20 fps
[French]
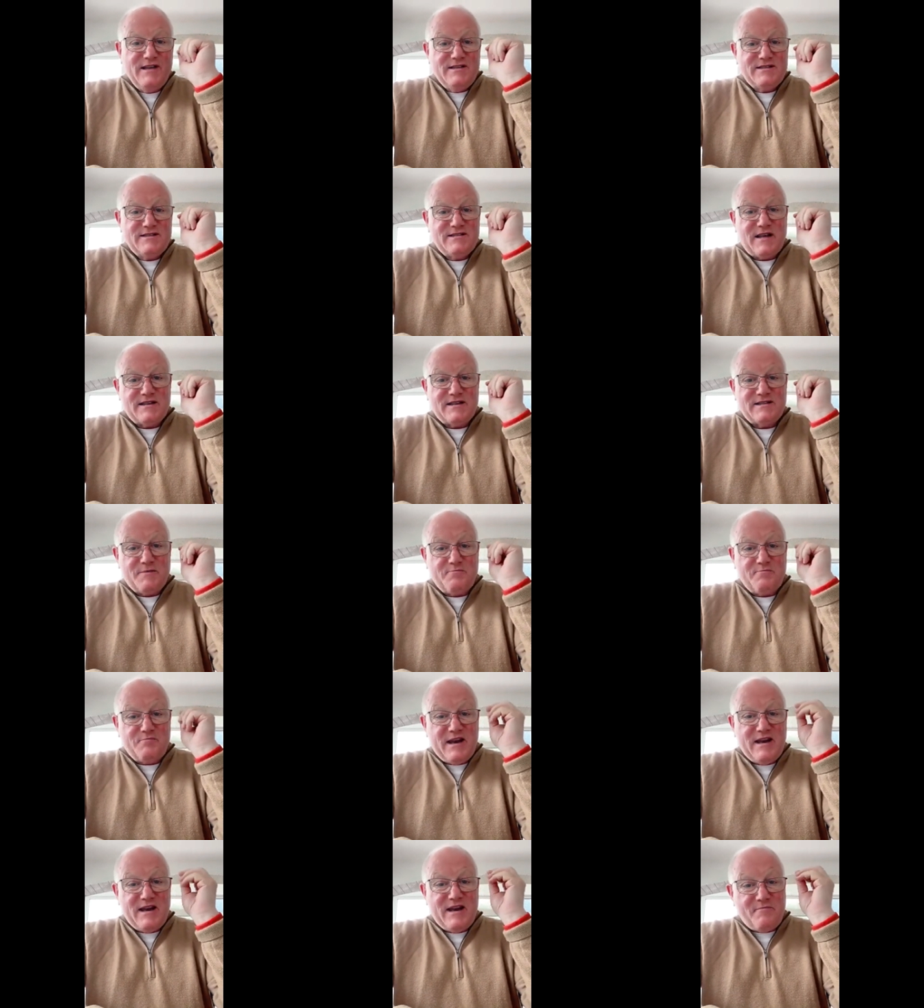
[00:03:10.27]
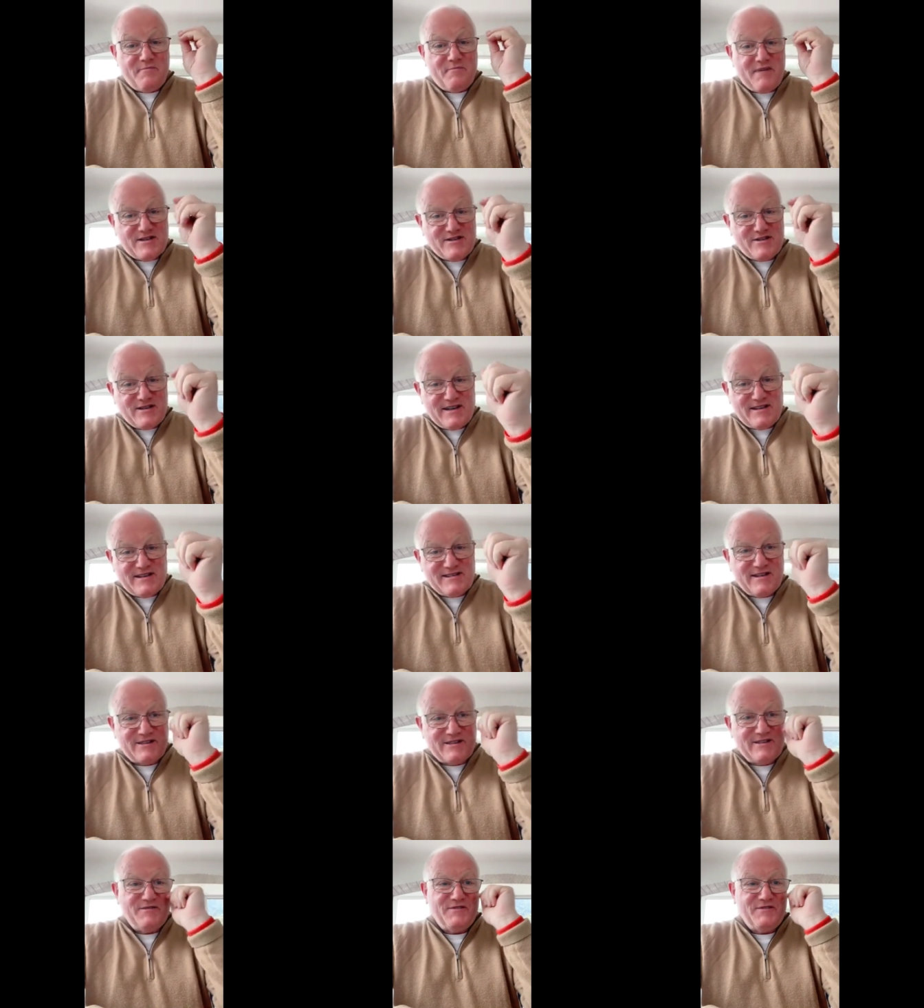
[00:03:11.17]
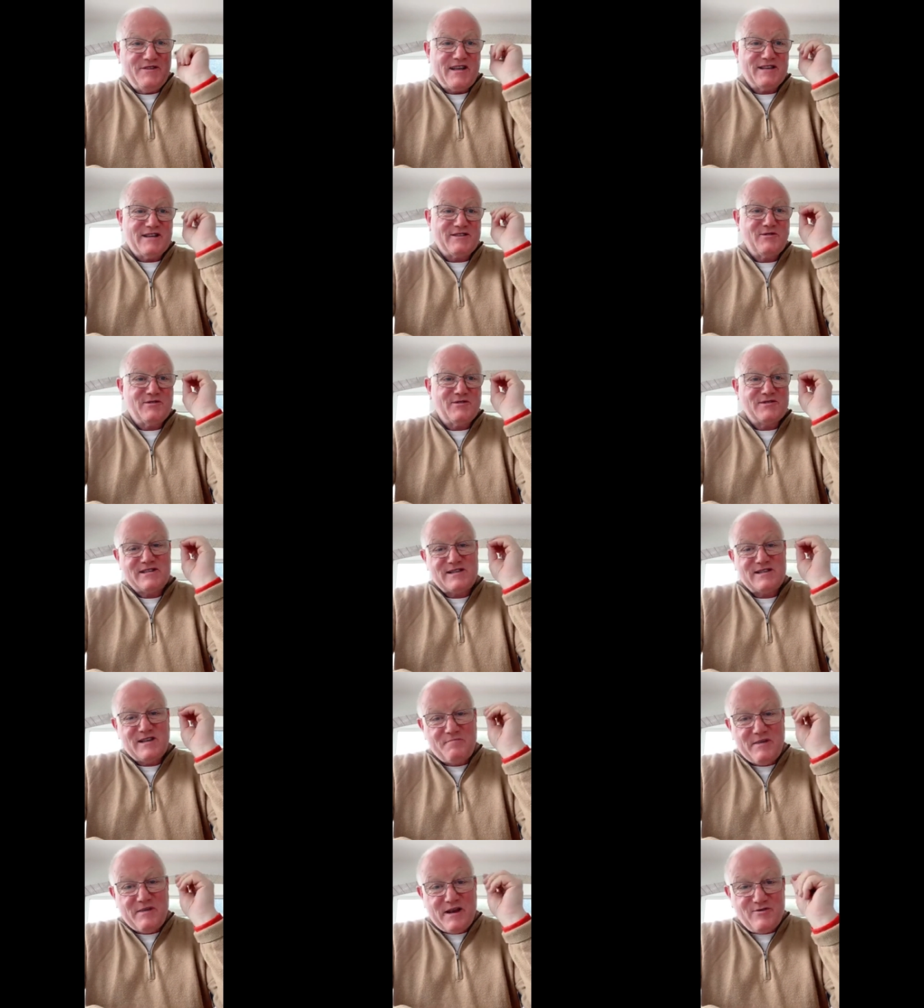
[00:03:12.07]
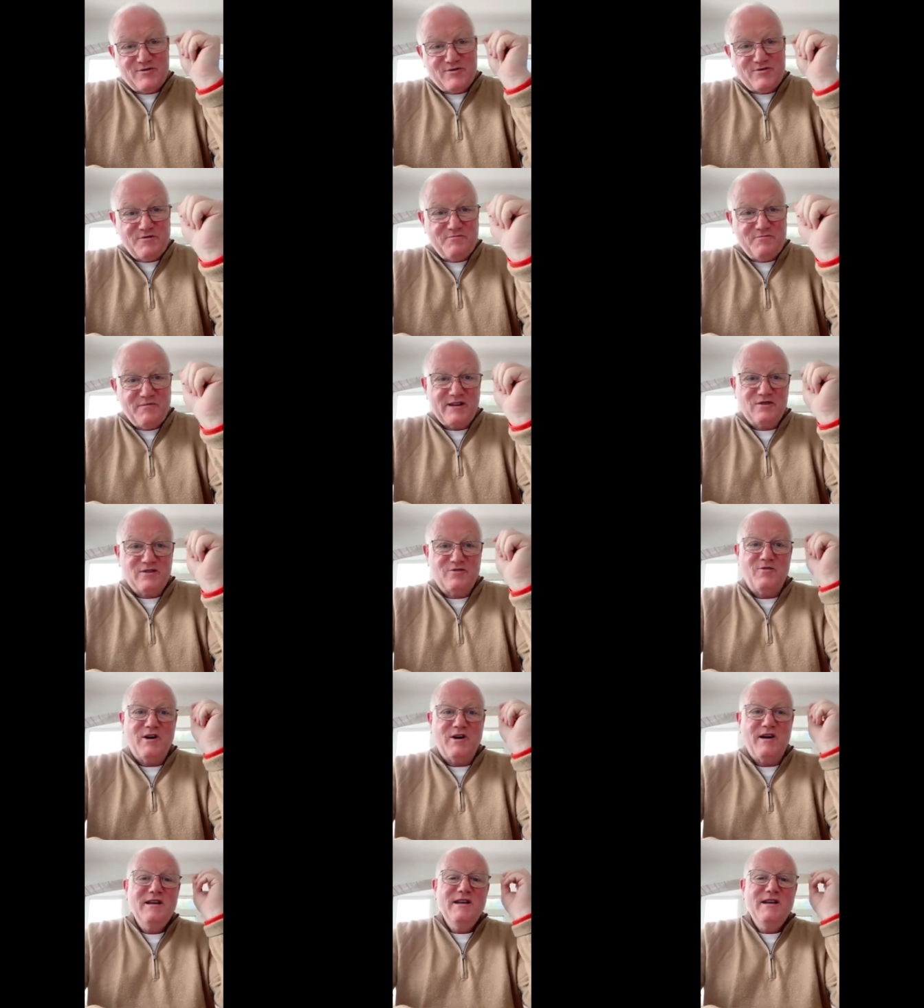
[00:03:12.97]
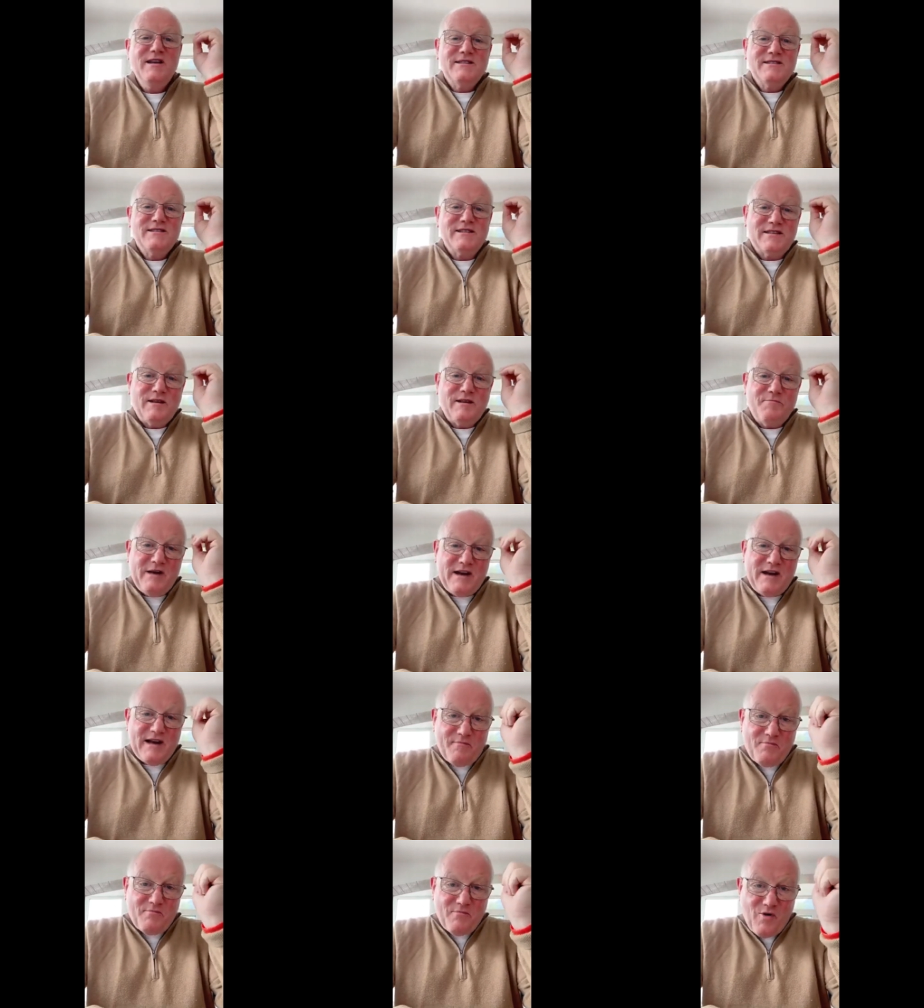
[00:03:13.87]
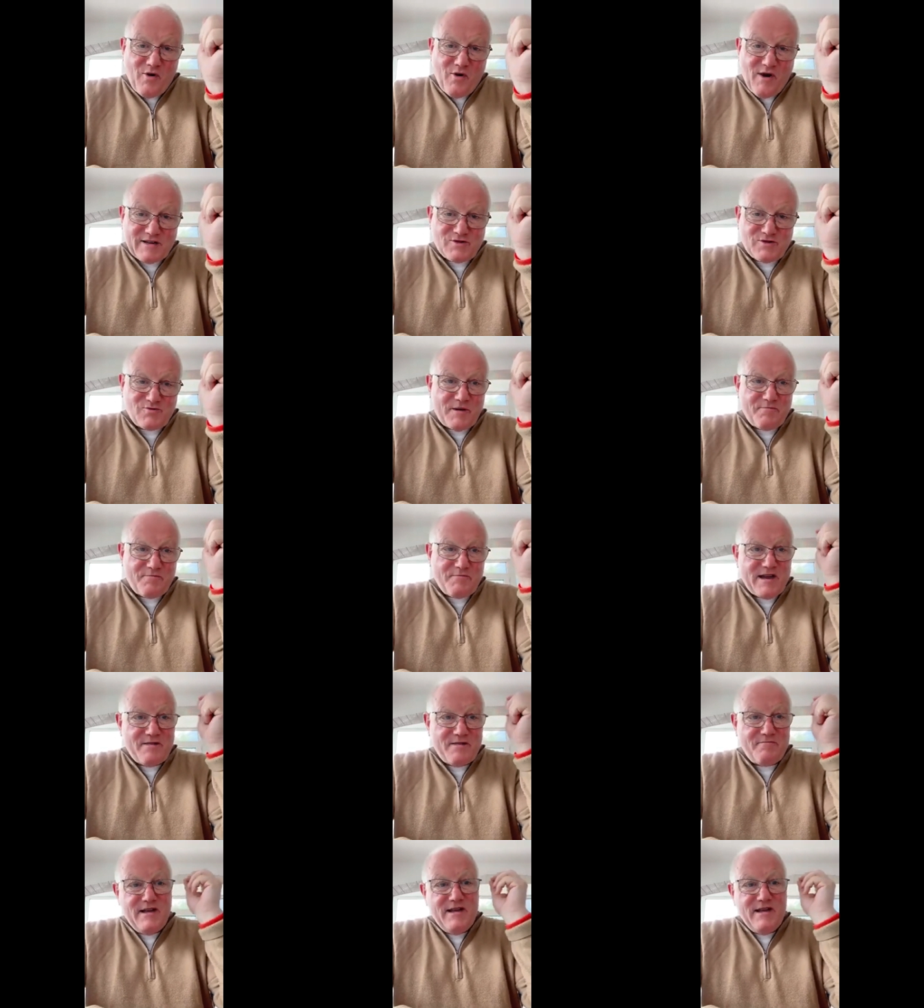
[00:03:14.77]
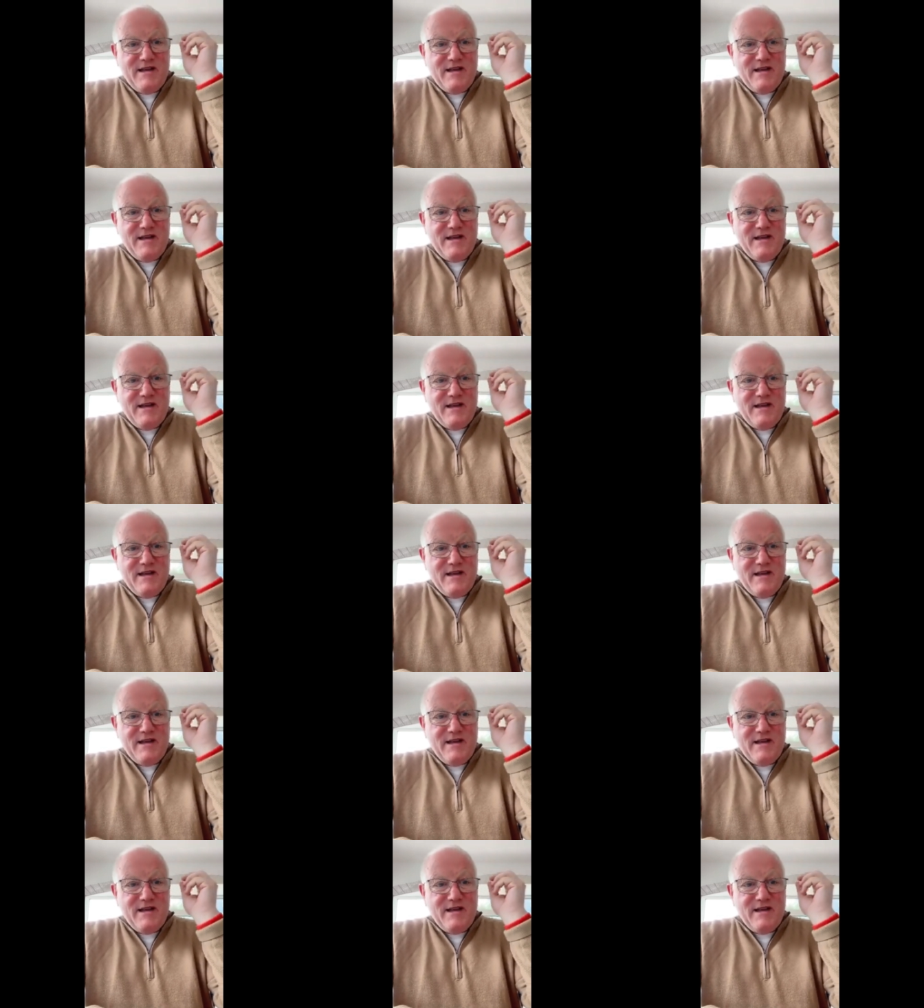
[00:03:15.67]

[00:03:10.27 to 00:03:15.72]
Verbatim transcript: Ça s'appelle la marche dans la sanctification, ça s'appelle le chemin étroit, ça s'appelle la mort à soi-même,